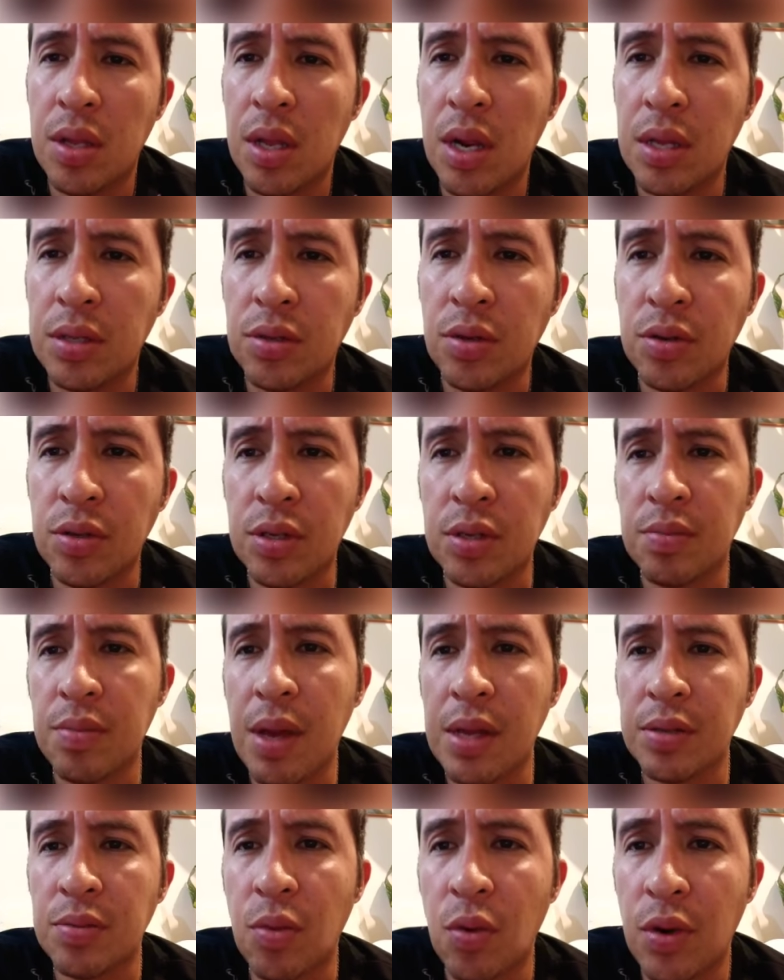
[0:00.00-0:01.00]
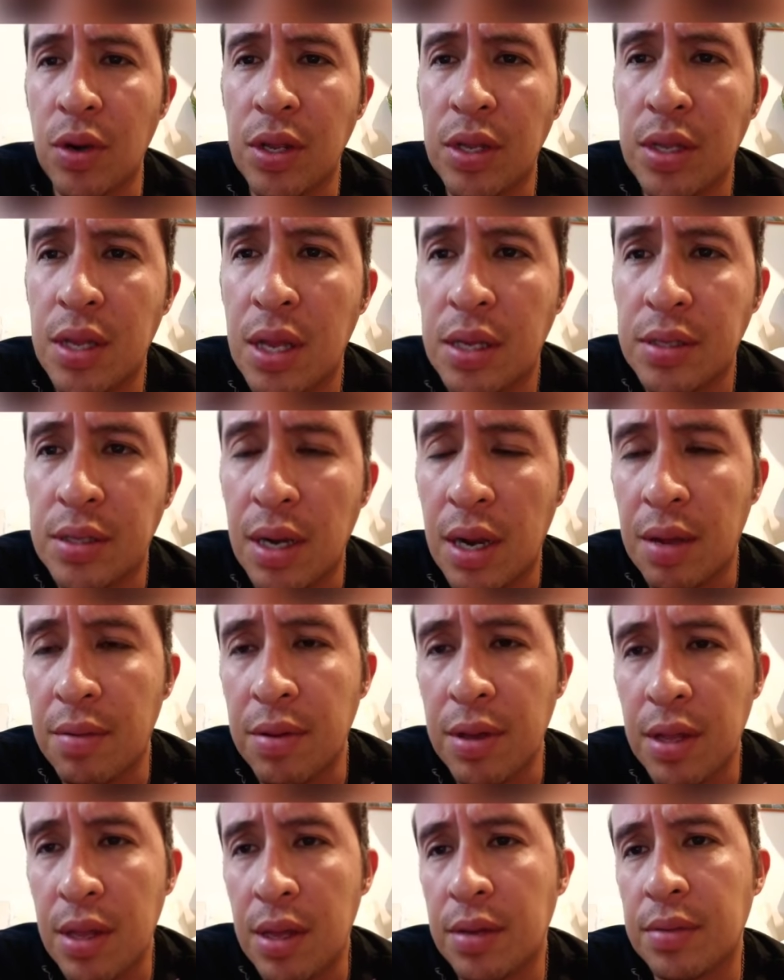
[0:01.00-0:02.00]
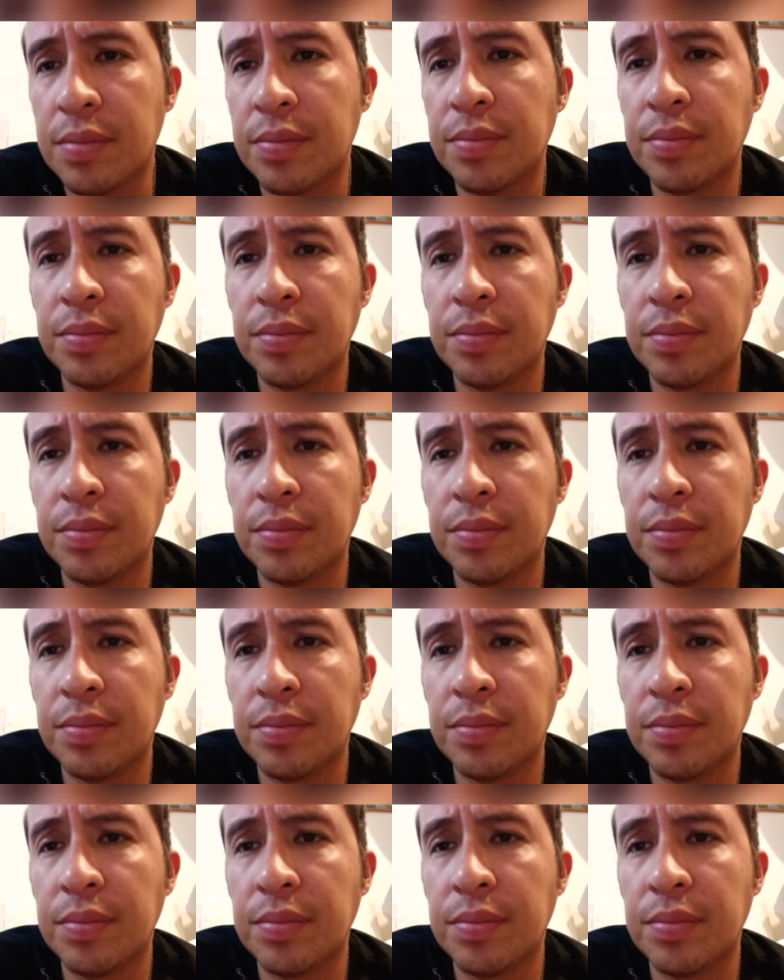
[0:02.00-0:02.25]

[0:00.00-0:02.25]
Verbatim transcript: las cosas más bonitas de la vida.